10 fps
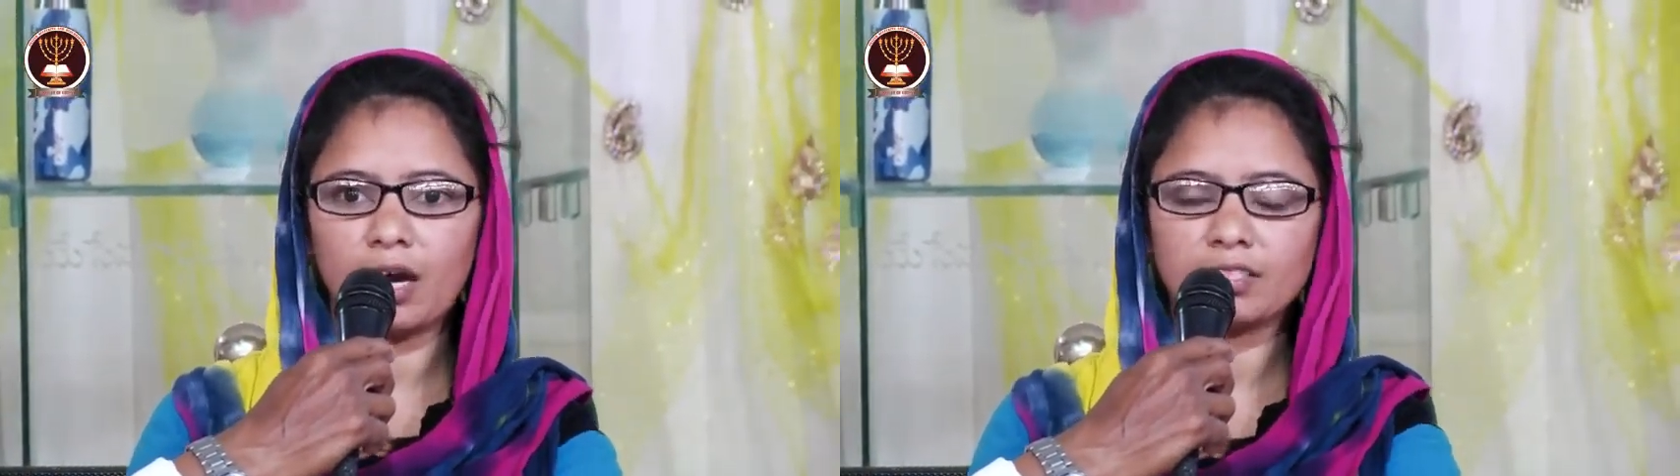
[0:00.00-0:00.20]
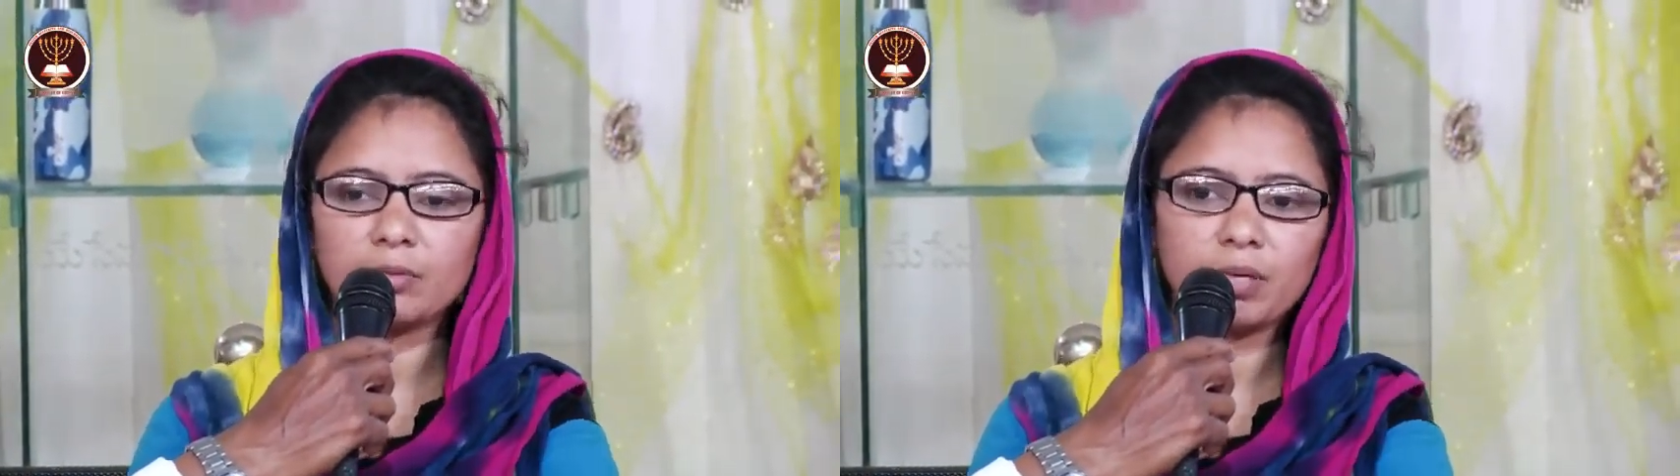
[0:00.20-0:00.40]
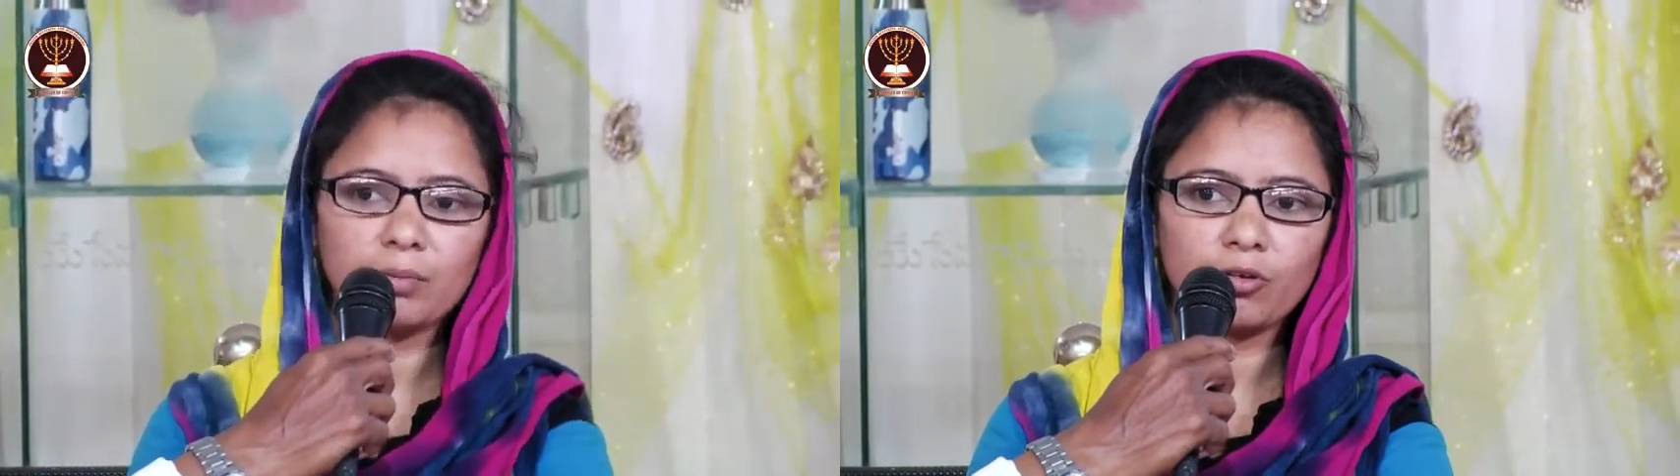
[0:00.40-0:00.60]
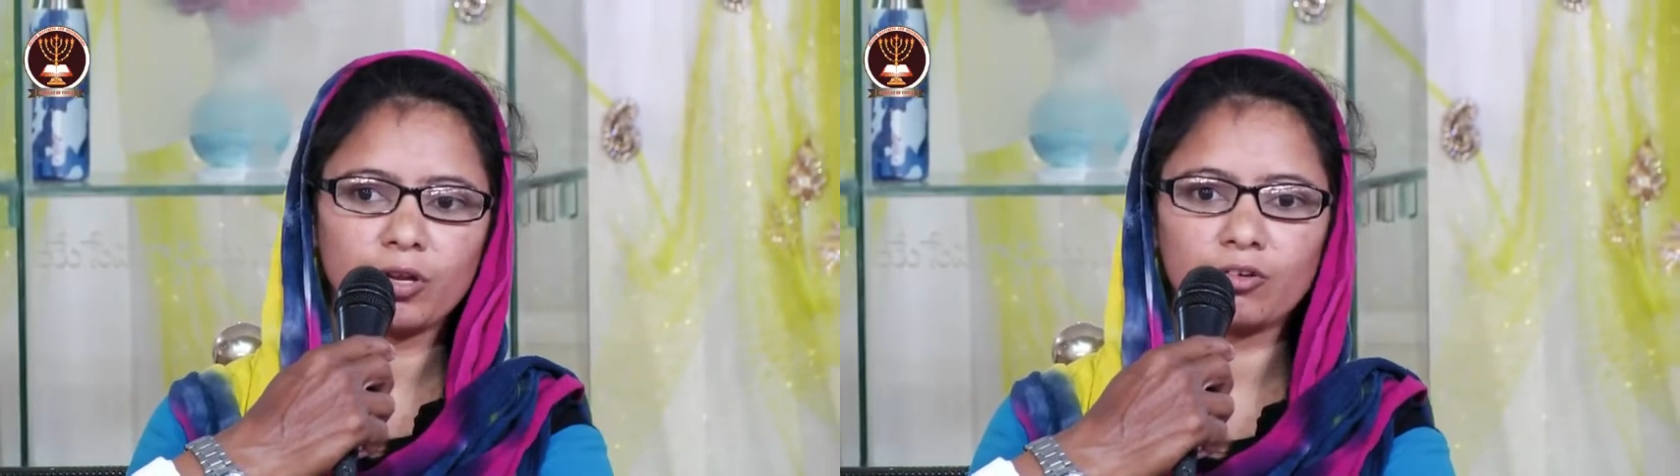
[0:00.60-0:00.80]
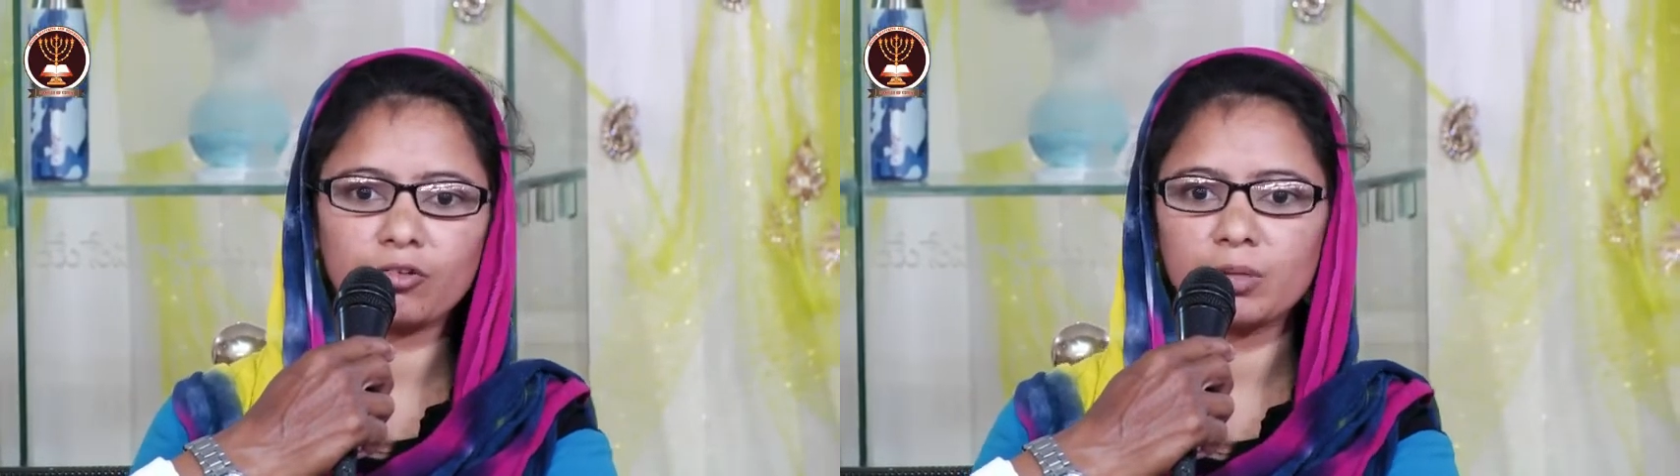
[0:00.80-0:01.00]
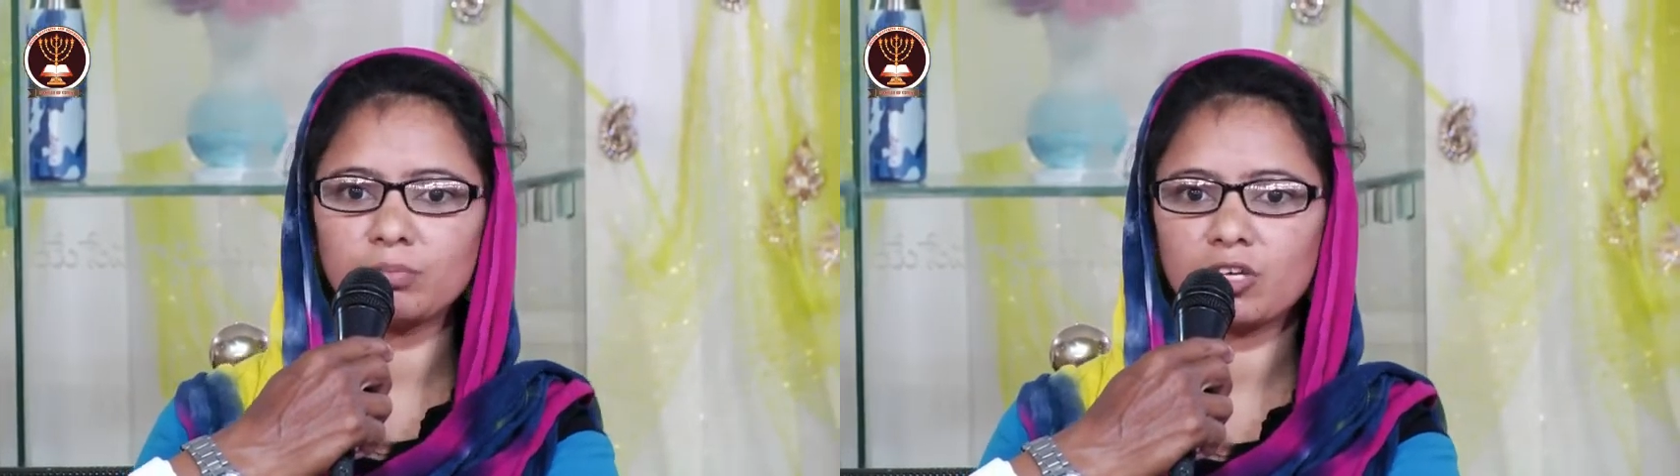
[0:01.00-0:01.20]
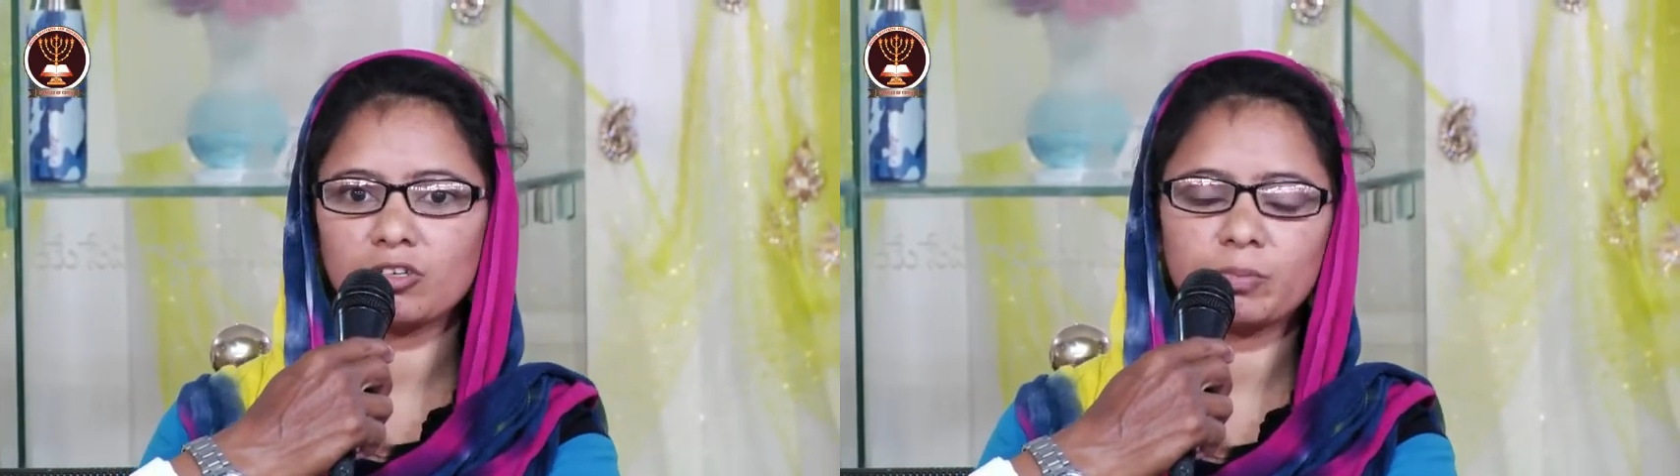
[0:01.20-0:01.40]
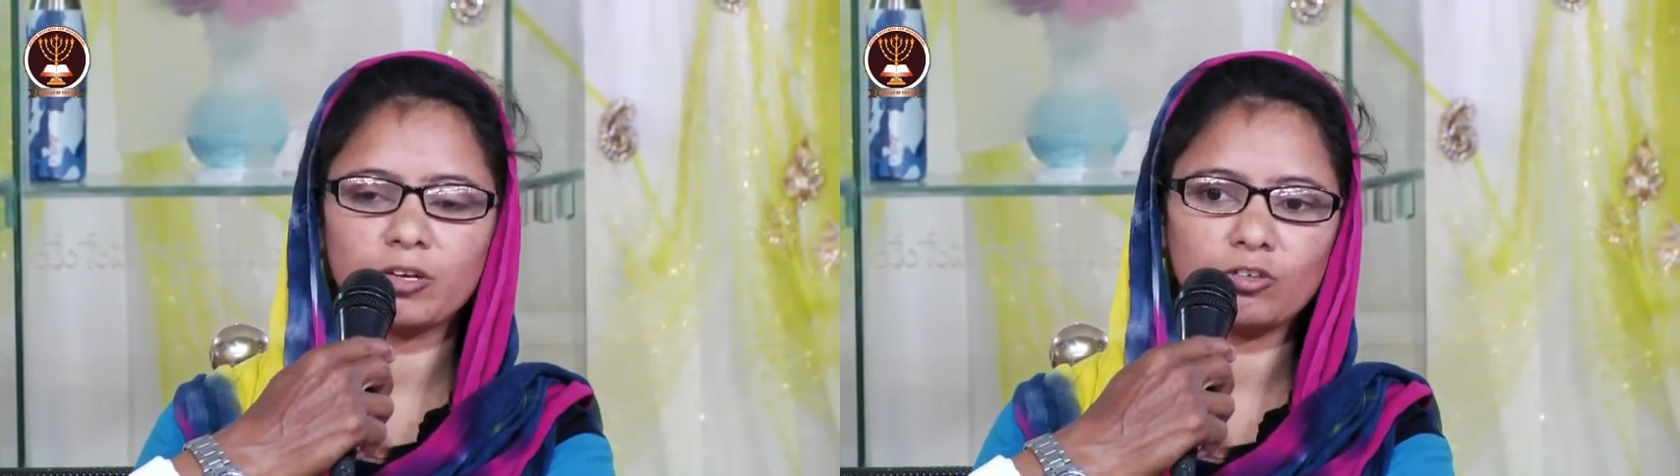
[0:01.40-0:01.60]
ఆ సమయంలో నాకు నిమ్స్
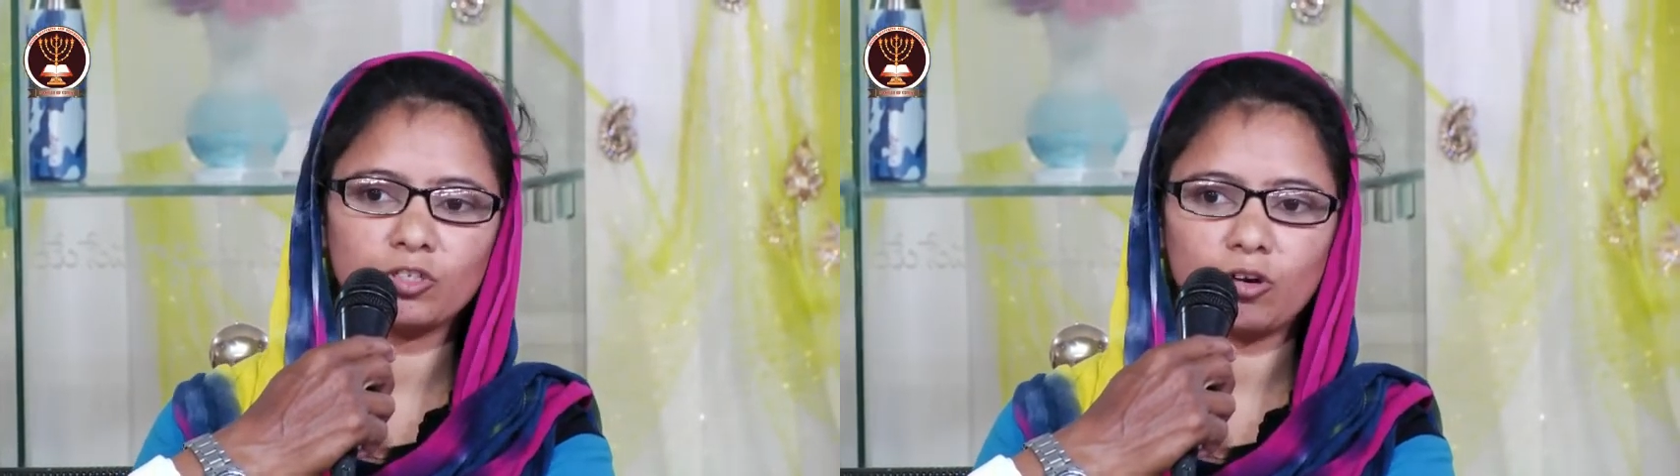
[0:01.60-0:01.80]
హాస్పిటల్లో